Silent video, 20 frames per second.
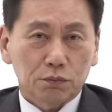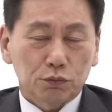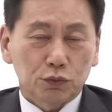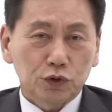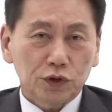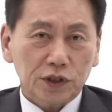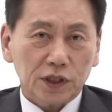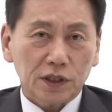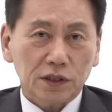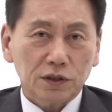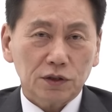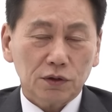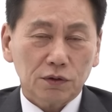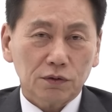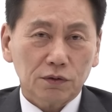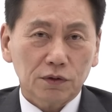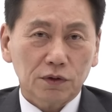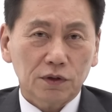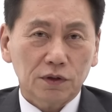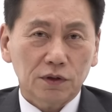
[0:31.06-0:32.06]
문재인
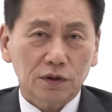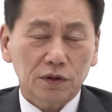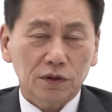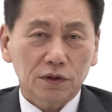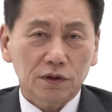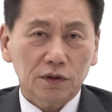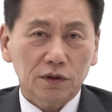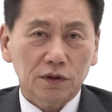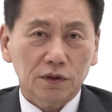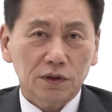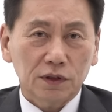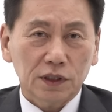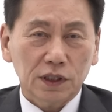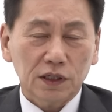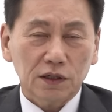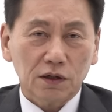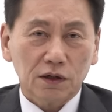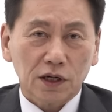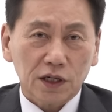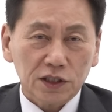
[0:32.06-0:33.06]

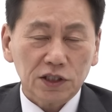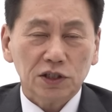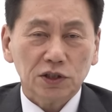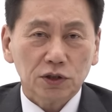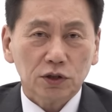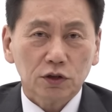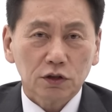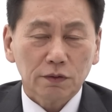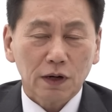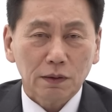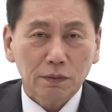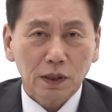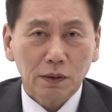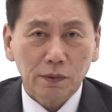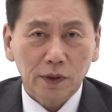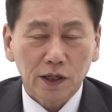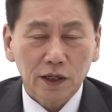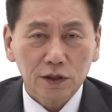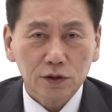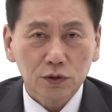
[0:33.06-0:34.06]
정권이 여러 가지 실적으로
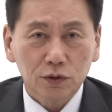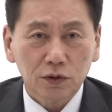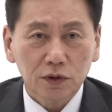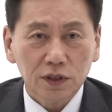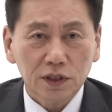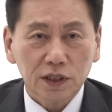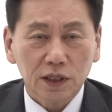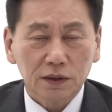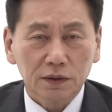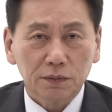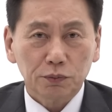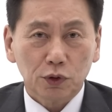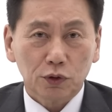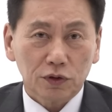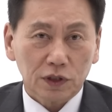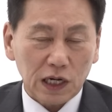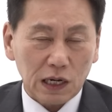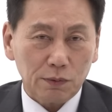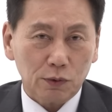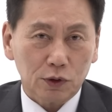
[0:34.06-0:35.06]
말미암아 가지고 이제
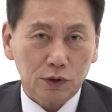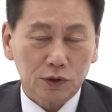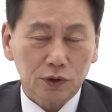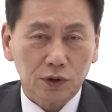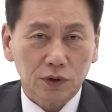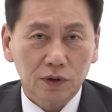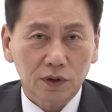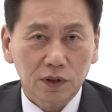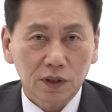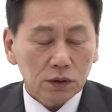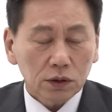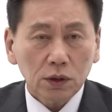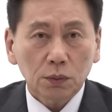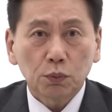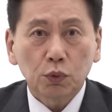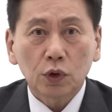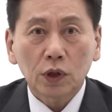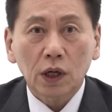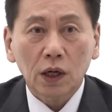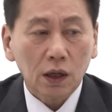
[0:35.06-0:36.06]
표를 까먹죠. 이거
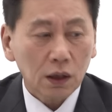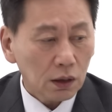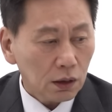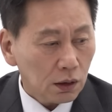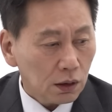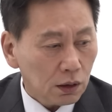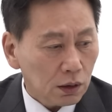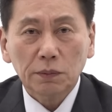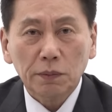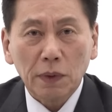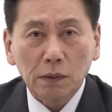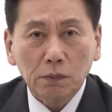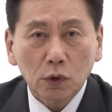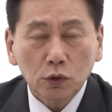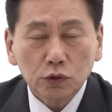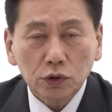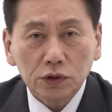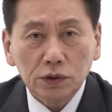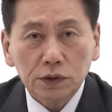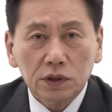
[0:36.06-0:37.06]
뭐야?
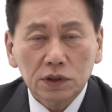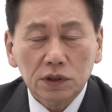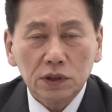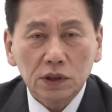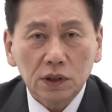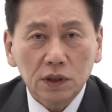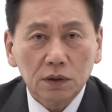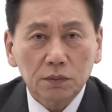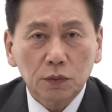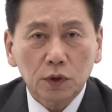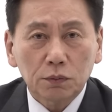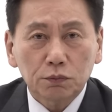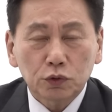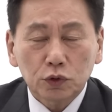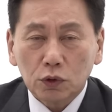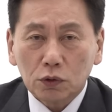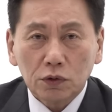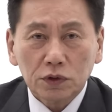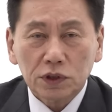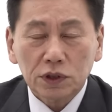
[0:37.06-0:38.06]
맹목적 지지 뭐
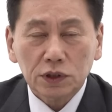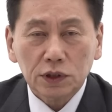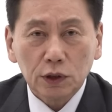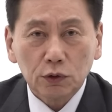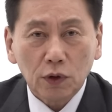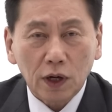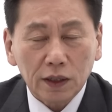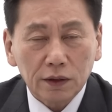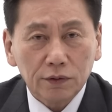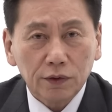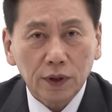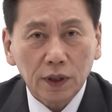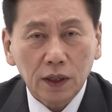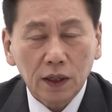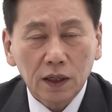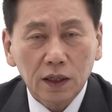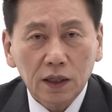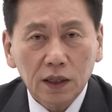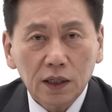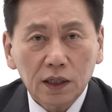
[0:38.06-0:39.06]
무조건 지지해도 안 돼?
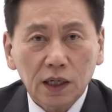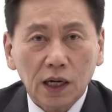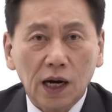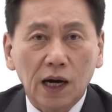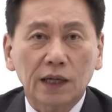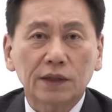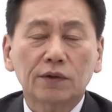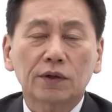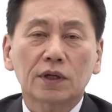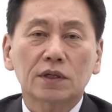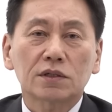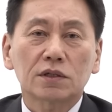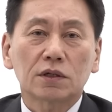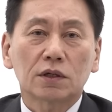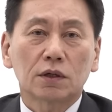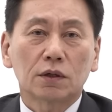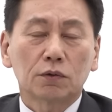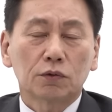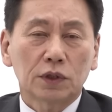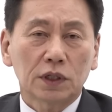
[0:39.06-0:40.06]
아, 안
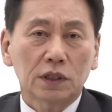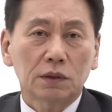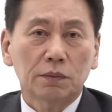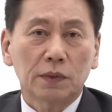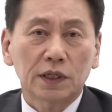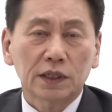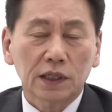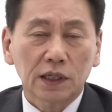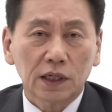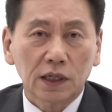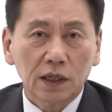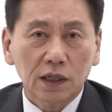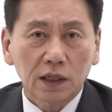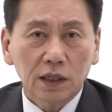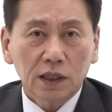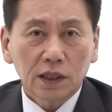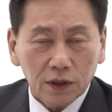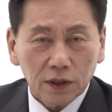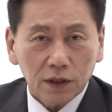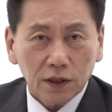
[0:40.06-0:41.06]
되겠어. 우리는 말이야.
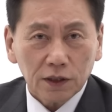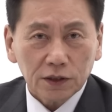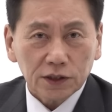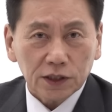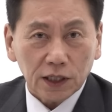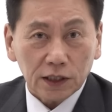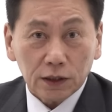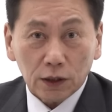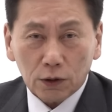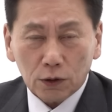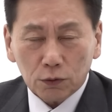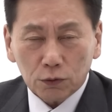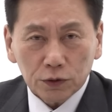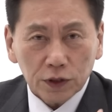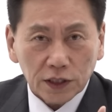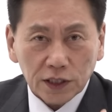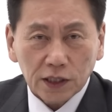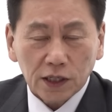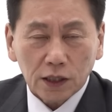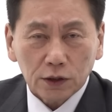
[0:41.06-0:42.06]
아, 제대로
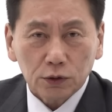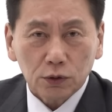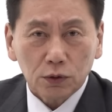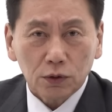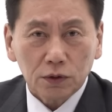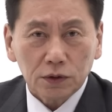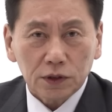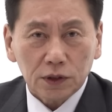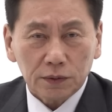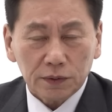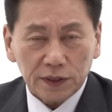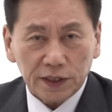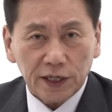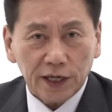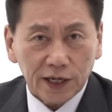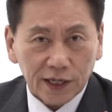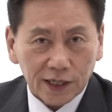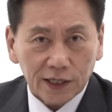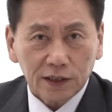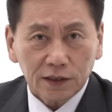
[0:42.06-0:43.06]
우리 생각대로 저
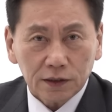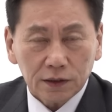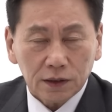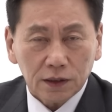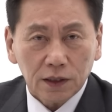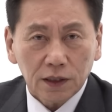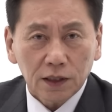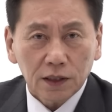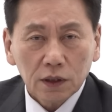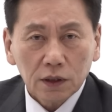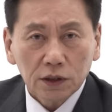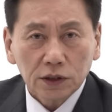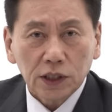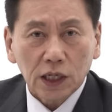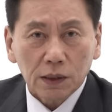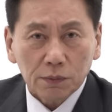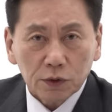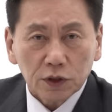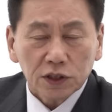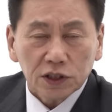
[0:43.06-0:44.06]
이행하는 그
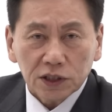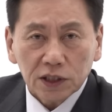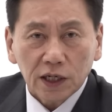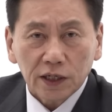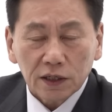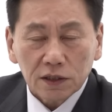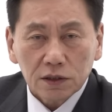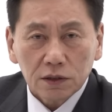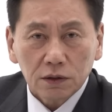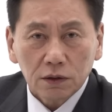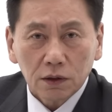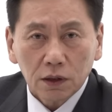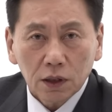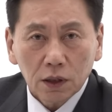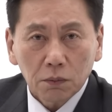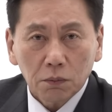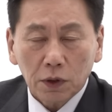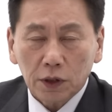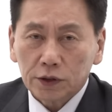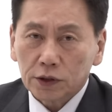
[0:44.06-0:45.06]
사람을 지지하겠어.
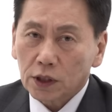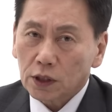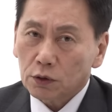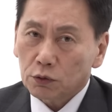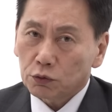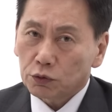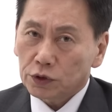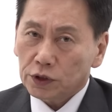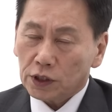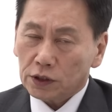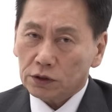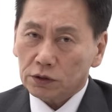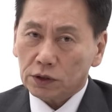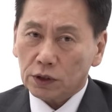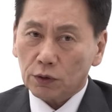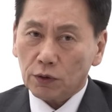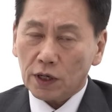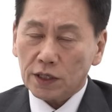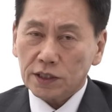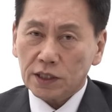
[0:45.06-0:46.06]
만약에 우리의
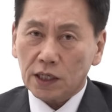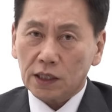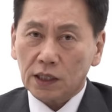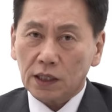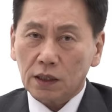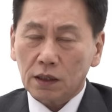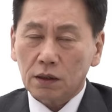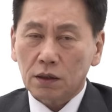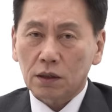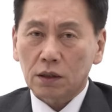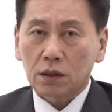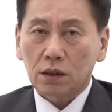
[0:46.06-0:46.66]
뜻대로 하지 않아?